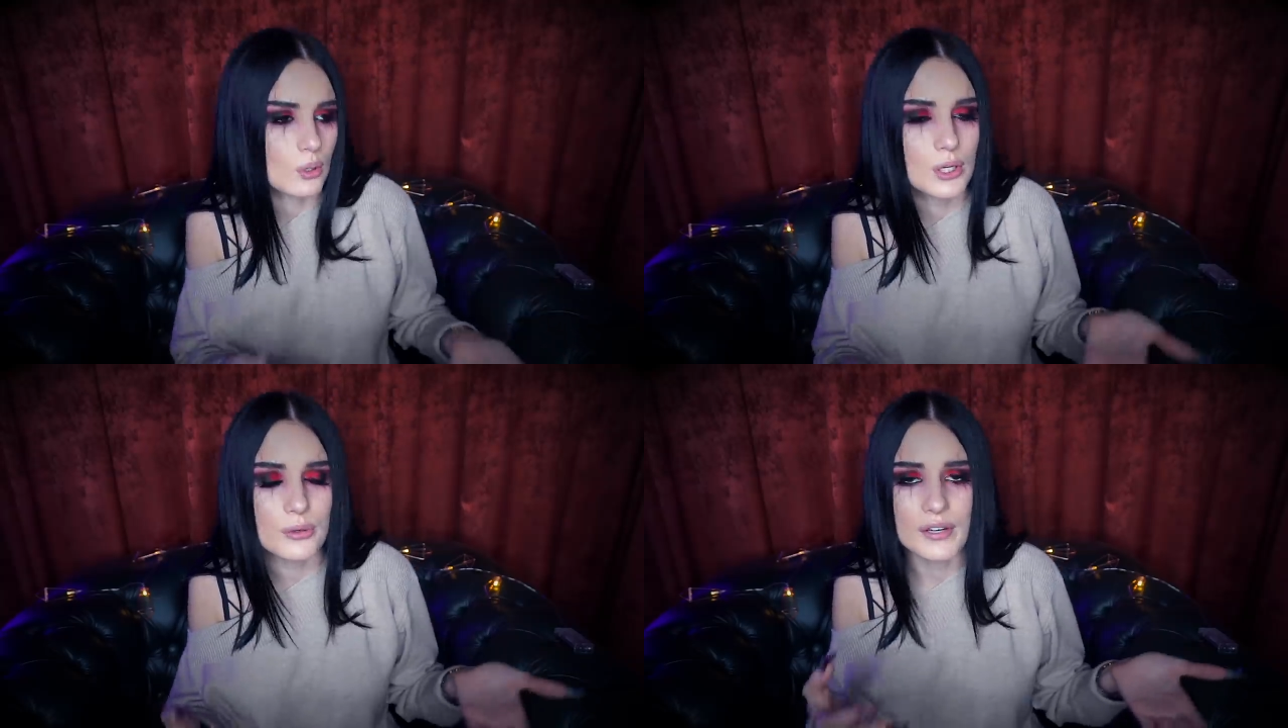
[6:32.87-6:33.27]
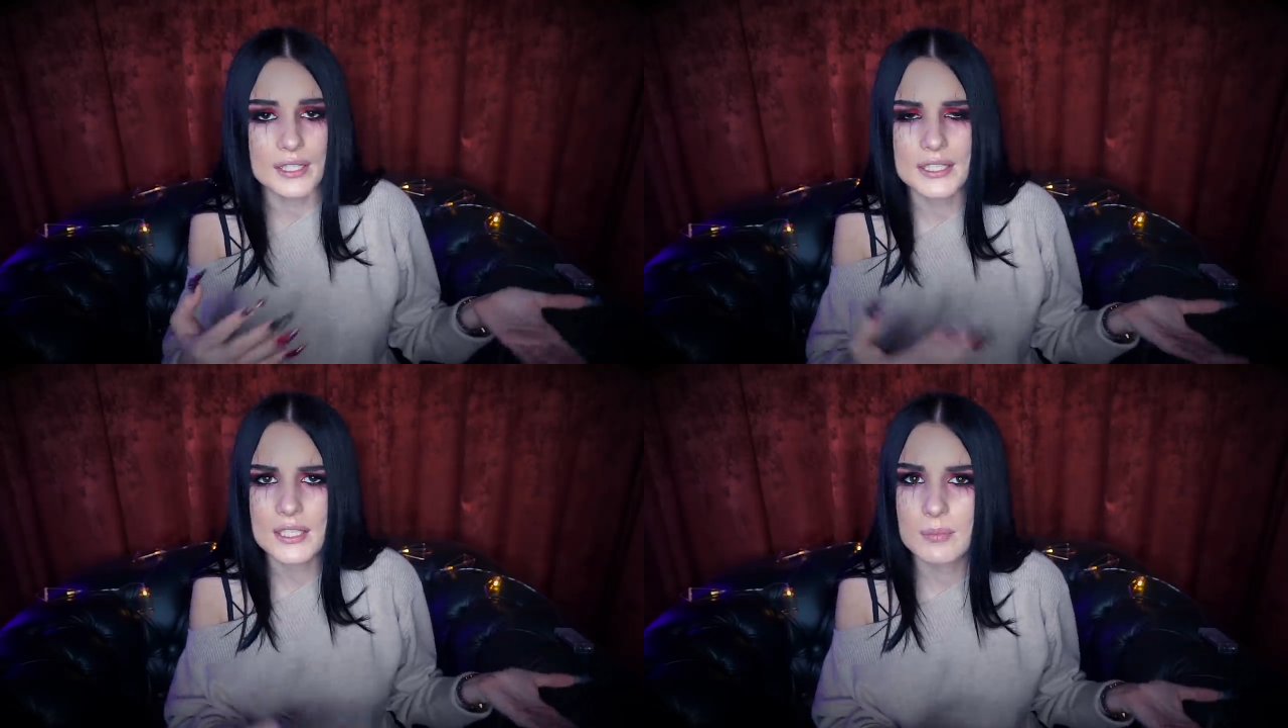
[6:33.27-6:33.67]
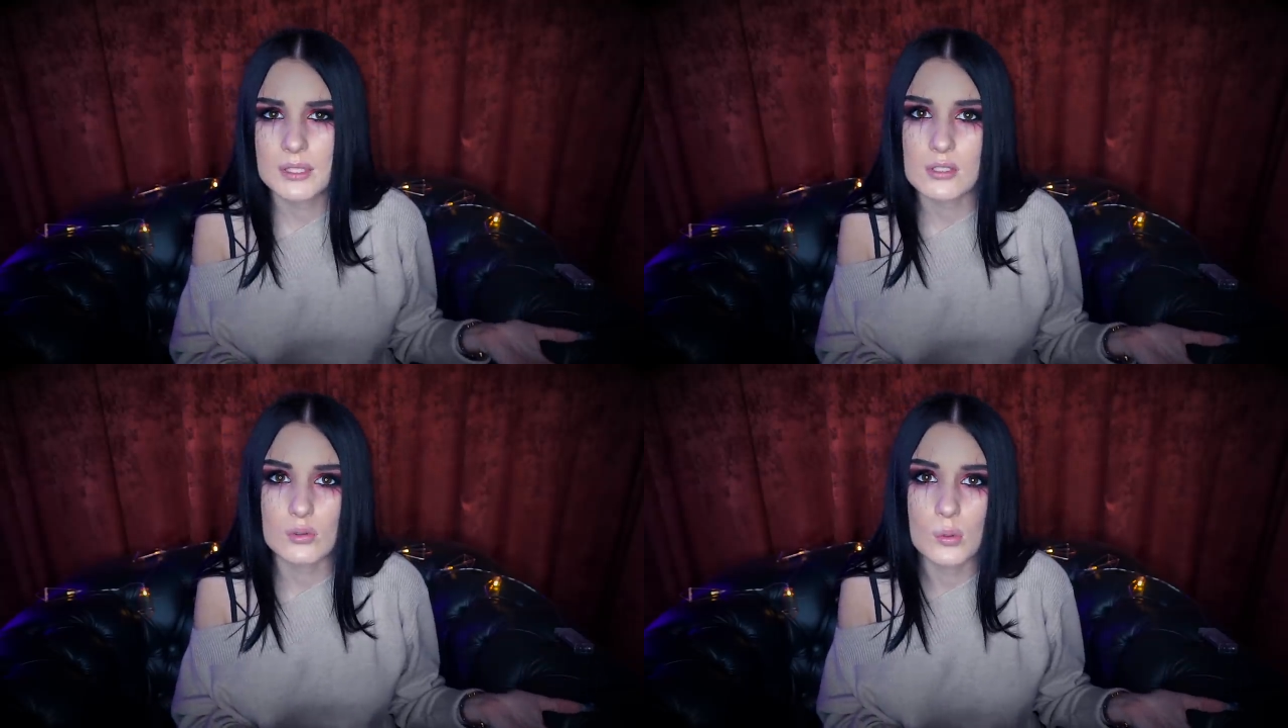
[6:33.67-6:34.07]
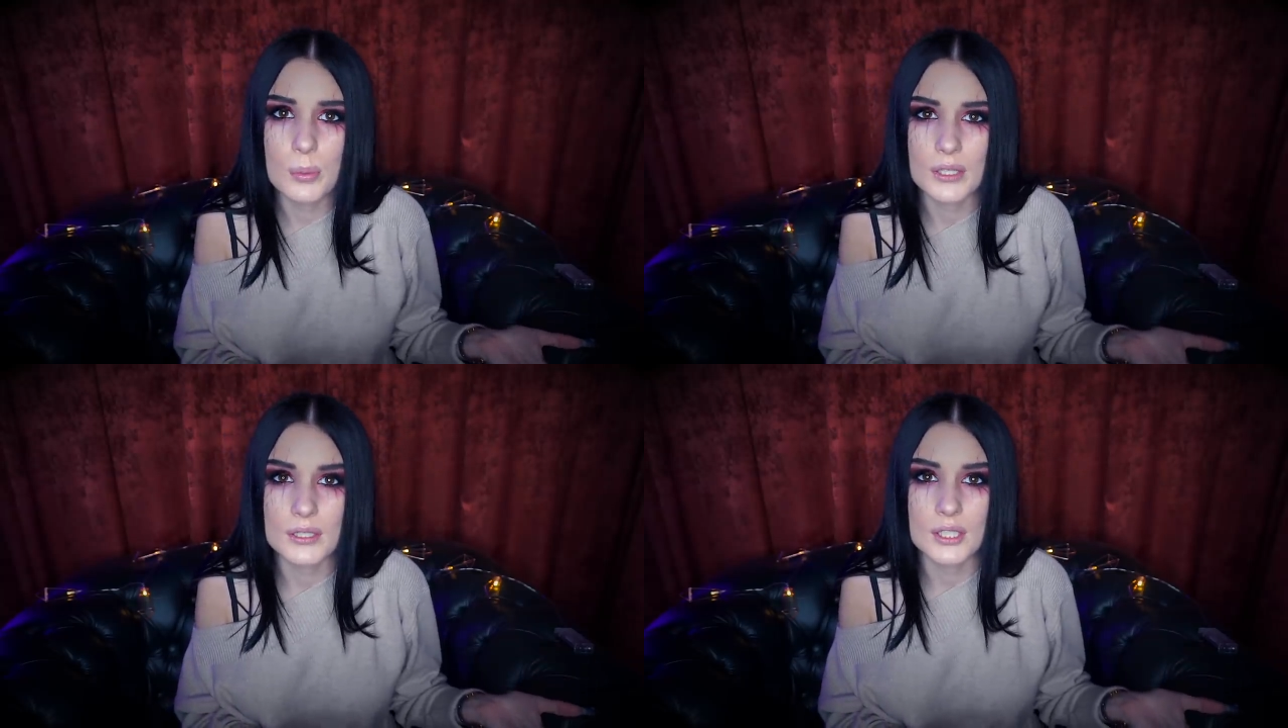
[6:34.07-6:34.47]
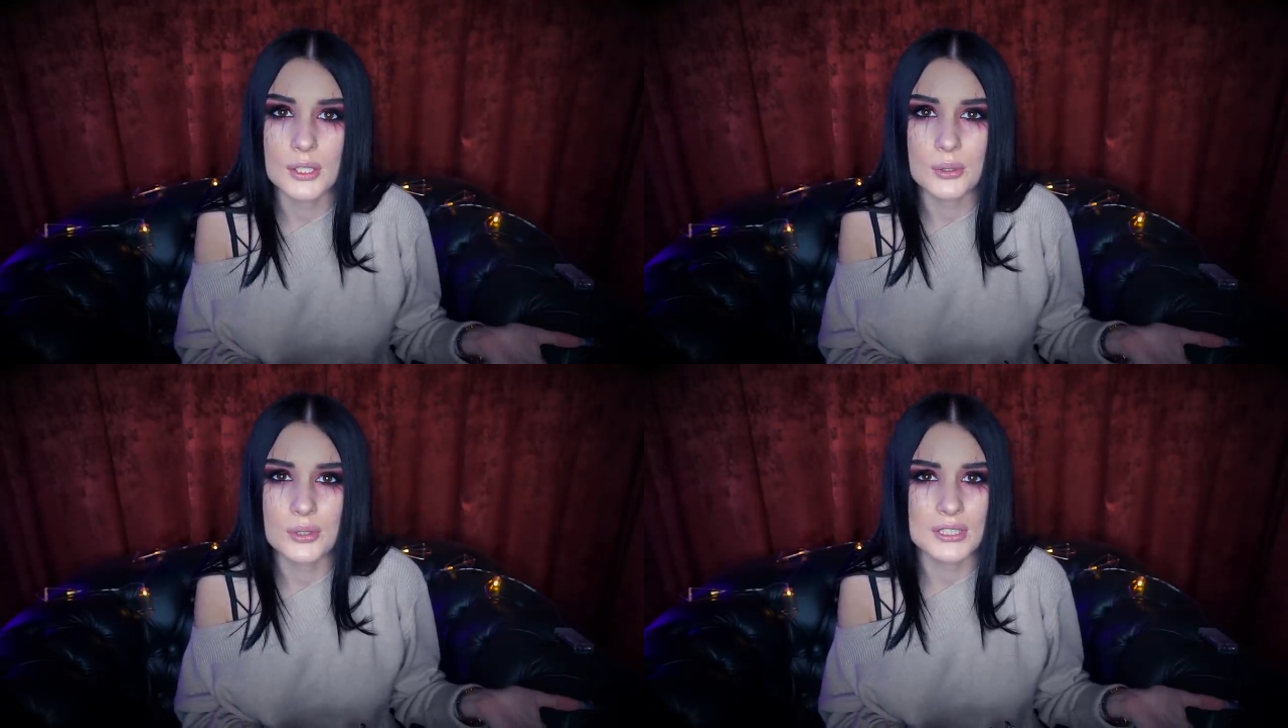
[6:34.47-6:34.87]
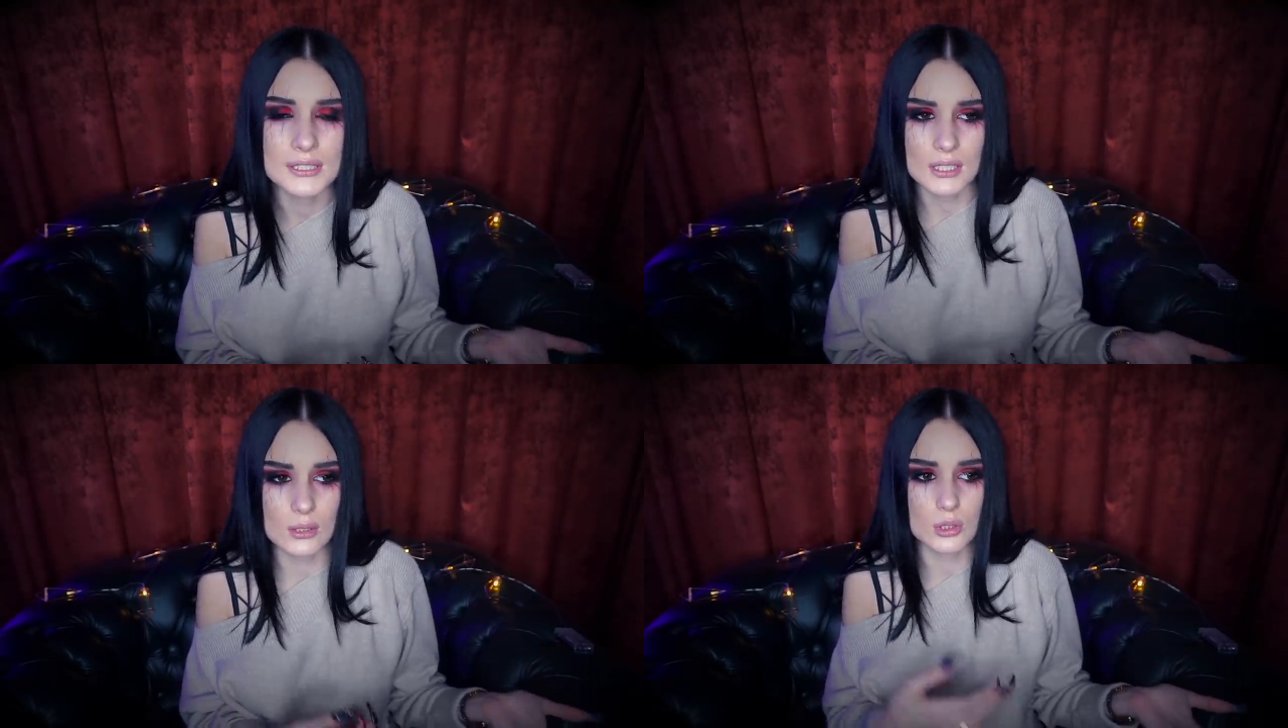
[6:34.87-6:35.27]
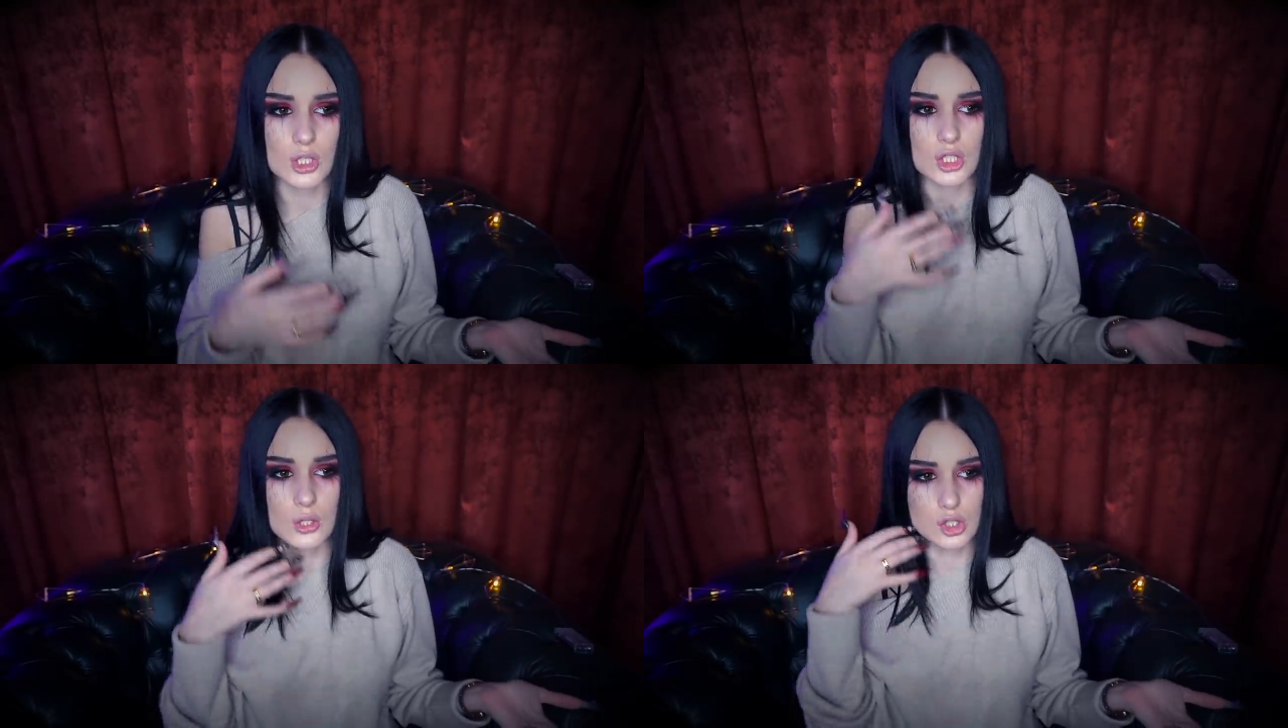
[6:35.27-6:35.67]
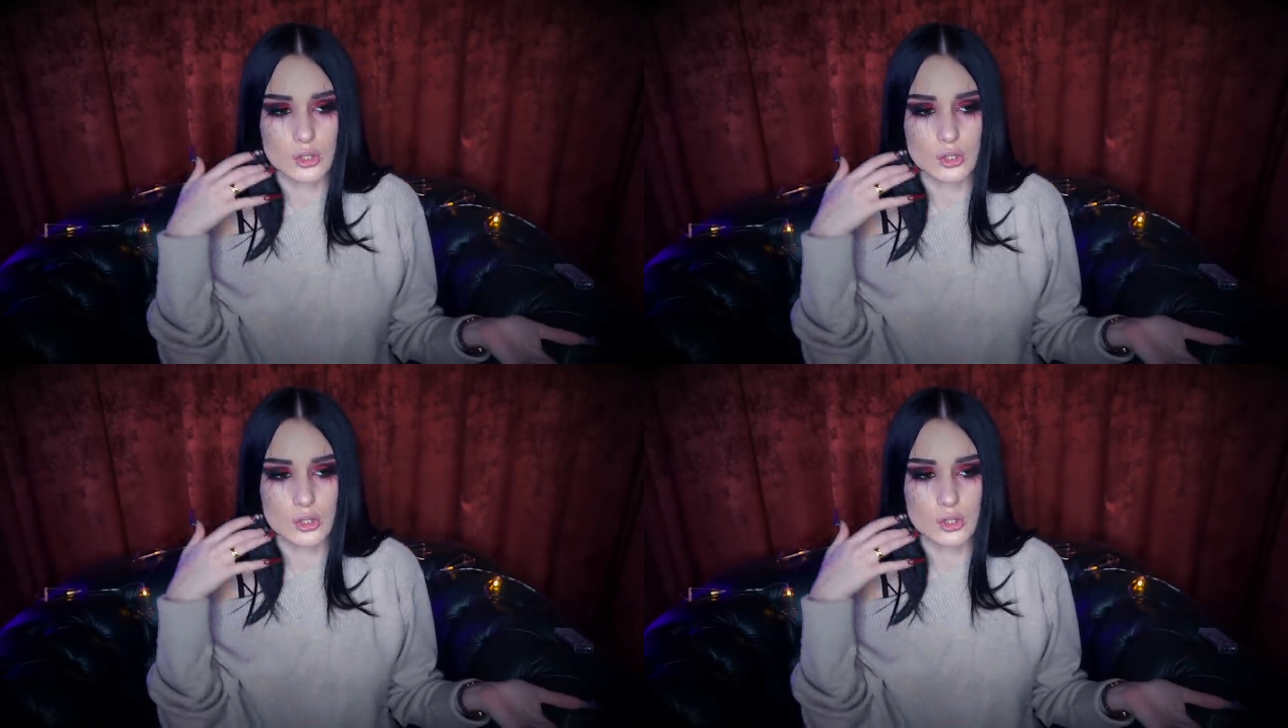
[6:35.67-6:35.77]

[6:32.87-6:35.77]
то ли у Вероники был ступор, и до нее не сразу дошло,